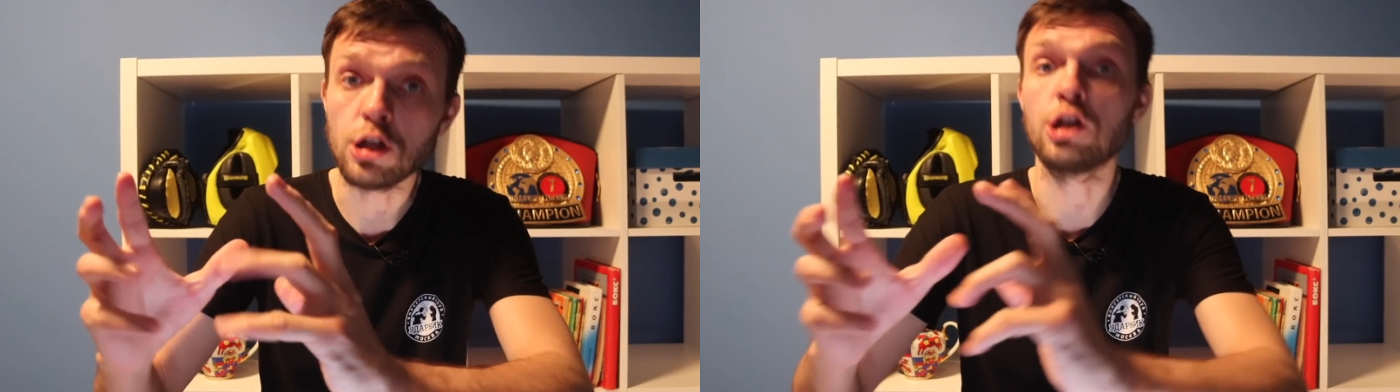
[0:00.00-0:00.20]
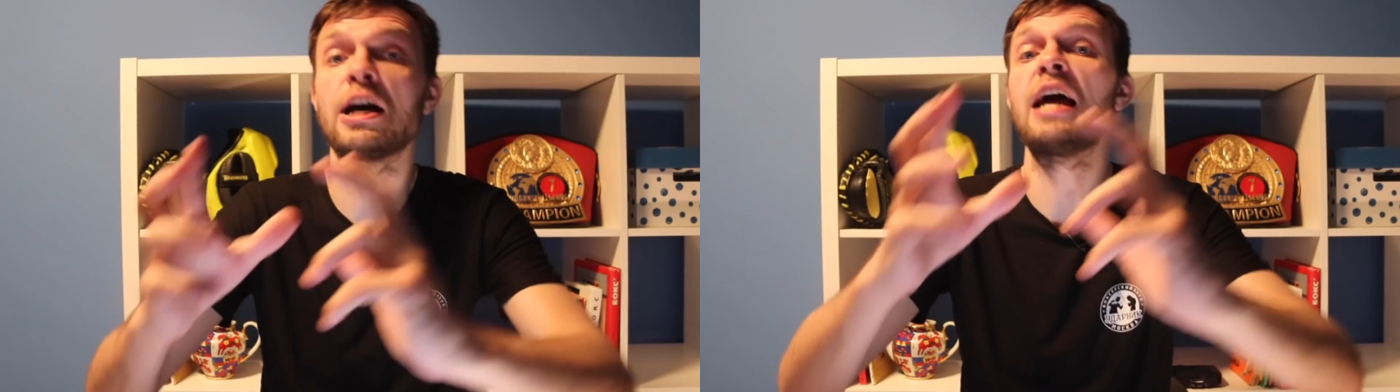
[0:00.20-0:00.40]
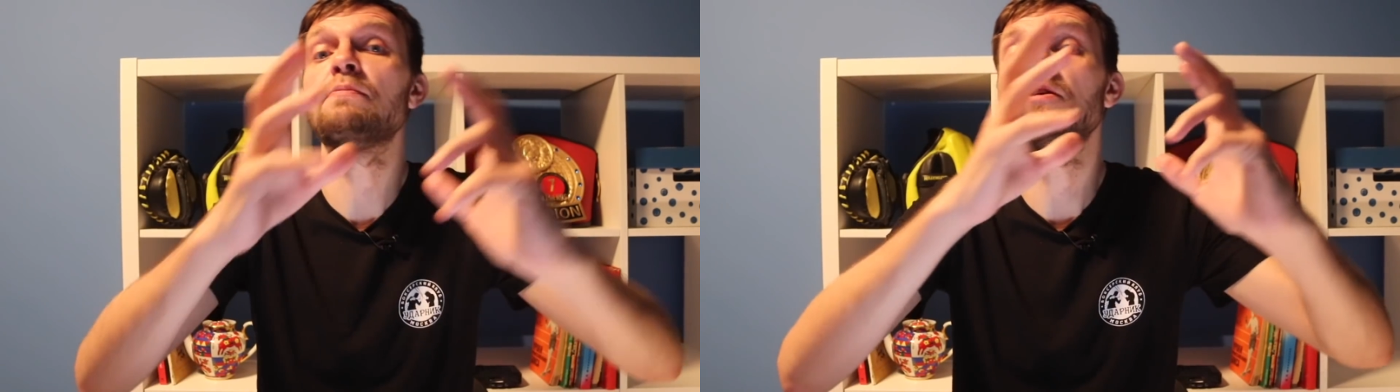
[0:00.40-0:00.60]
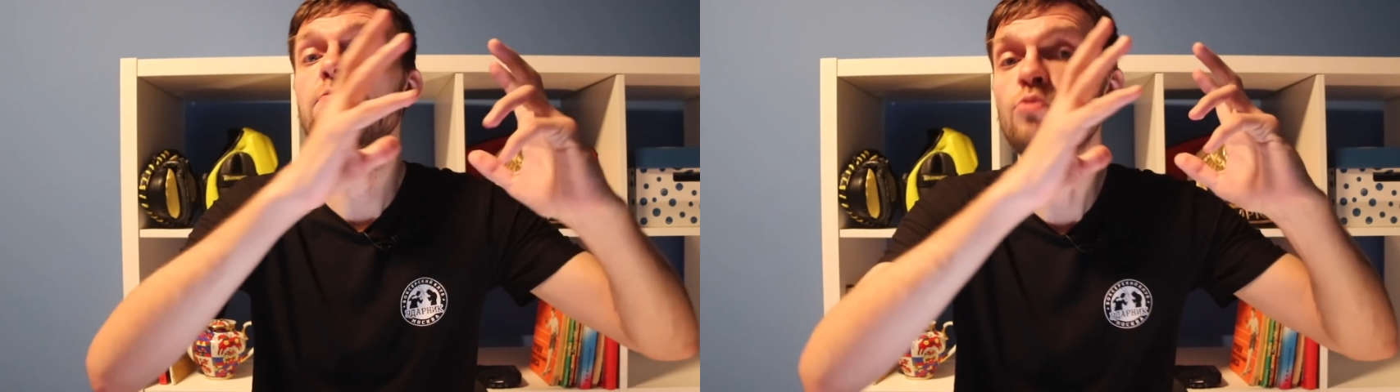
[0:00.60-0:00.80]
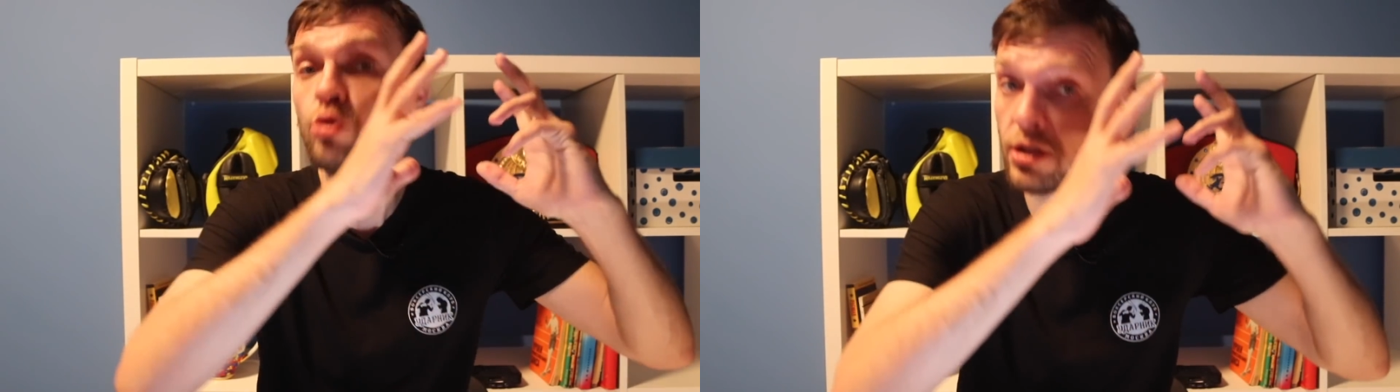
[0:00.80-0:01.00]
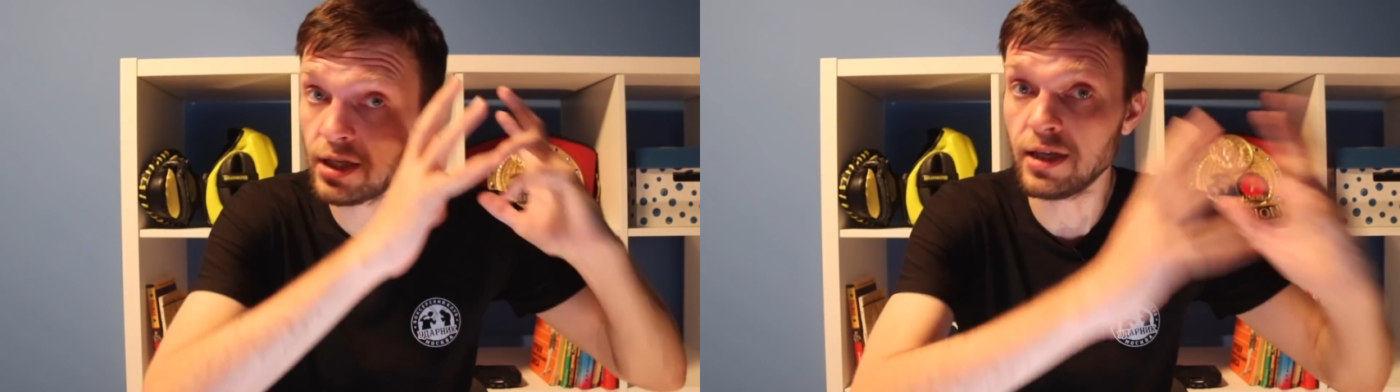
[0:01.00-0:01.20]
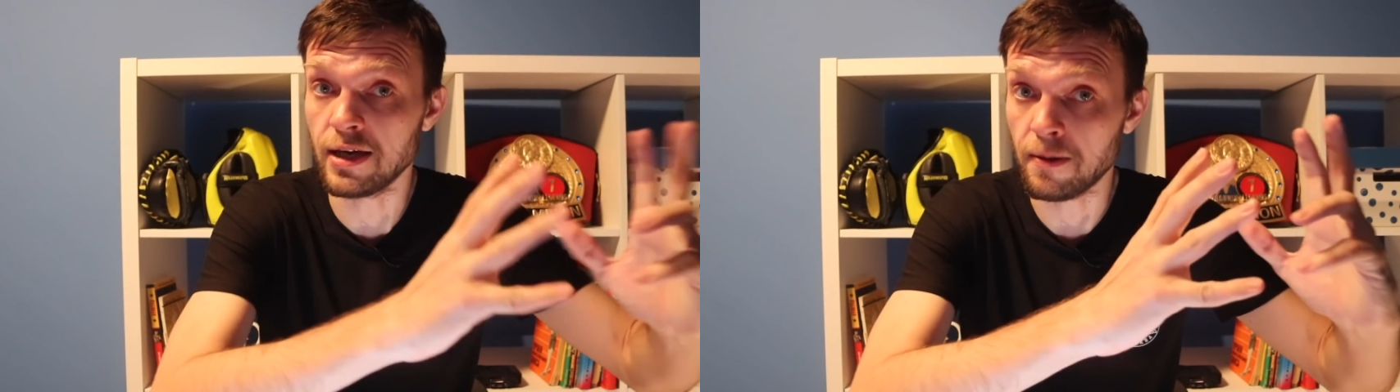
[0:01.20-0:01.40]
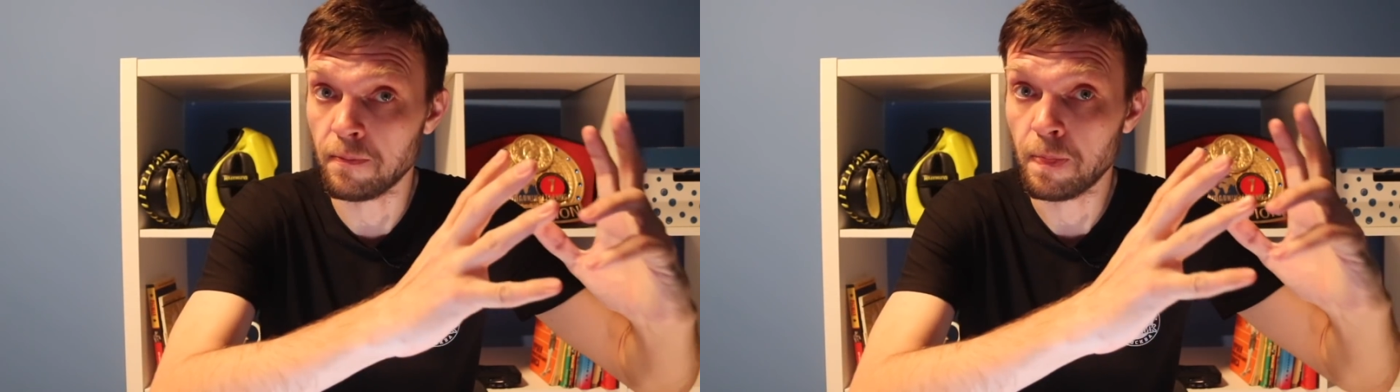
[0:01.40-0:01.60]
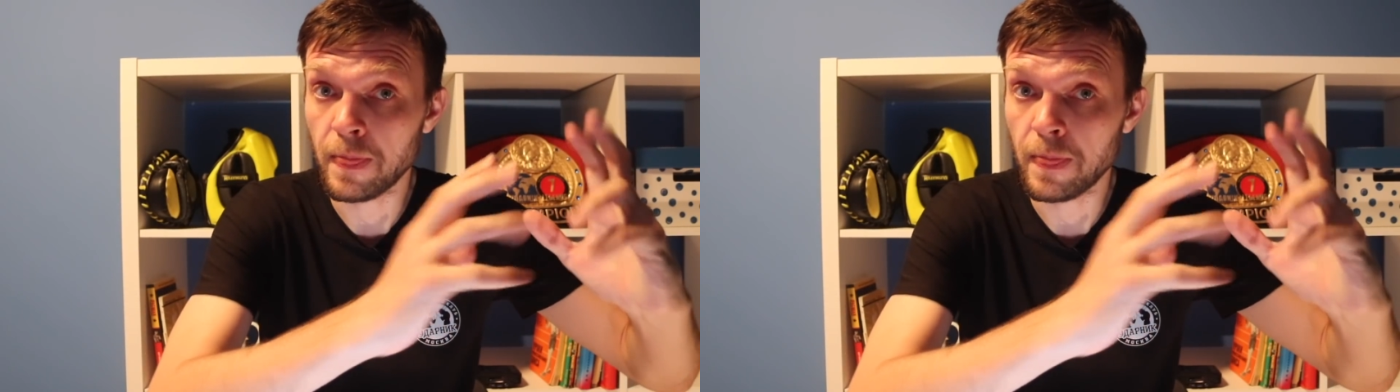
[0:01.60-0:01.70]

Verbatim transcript: и Хайми Мунгия.